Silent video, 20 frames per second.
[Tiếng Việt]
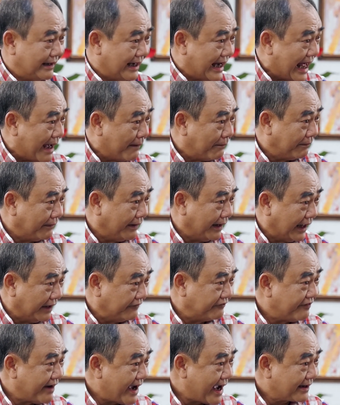Làm lại
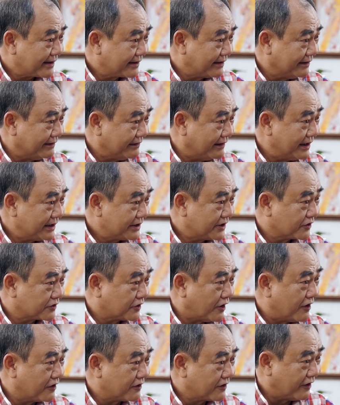phát nữa cho
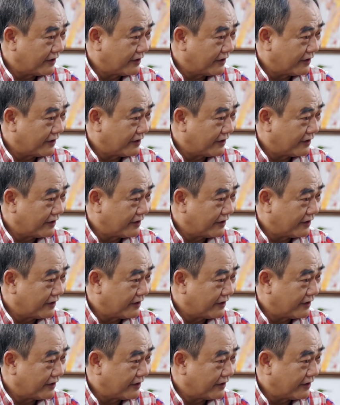con